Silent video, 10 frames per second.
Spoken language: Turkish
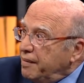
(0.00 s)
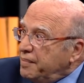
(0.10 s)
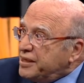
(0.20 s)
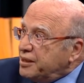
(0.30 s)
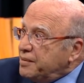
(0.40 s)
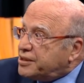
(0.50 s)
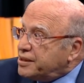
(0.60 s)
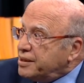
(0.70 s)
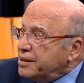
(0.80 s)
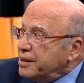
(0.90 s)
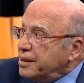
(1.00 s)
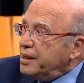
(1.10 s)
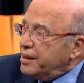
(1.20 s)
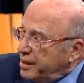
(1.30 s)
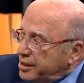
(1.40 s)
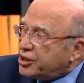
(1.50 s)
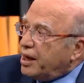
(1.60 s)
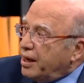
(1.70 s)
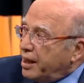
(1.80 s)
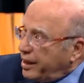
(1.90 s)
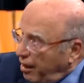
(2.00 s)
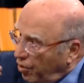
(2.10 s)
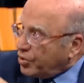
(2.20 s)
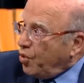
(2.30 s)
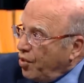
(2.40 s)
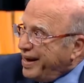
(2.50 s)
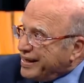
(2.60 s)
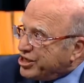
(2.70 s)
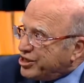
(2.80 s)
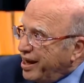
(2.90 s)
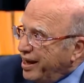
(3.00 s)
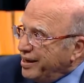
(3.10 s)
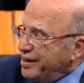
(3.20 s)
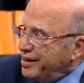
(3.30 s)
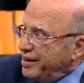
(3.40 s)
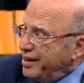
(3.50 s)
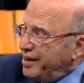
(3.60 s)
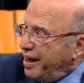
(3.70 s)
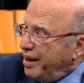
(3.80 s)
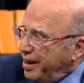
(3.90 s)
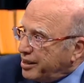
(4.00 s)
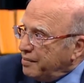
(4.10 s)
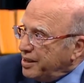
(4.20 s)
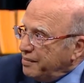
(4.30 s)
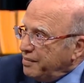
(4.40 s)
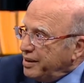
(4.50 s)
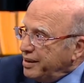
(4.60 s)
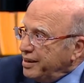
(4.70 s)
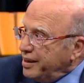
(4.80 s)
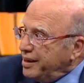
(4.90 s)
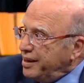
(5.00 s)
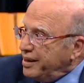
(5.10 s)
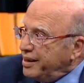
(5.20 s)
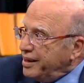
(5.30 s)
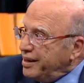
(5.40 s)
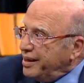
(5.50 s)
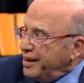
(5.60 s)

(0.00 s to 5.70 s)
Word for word: Bizim için İnşallah o, o var işte. Anlatabildim mi? Hikmetinden